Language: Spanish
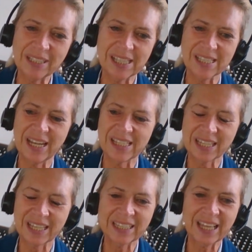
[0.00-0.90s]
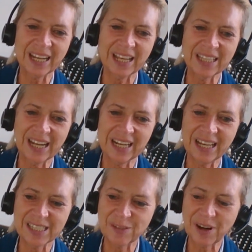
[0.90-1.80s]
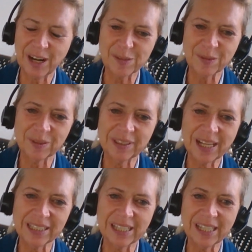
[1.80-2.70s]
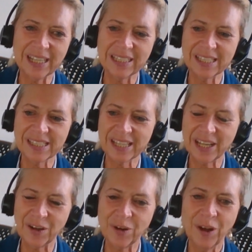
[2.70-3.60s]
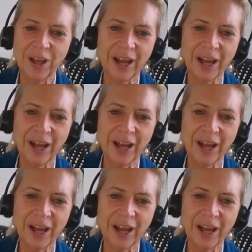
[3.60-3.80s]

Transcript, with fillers: desde la Secretaría de la Alianza para las Montañas, les deseo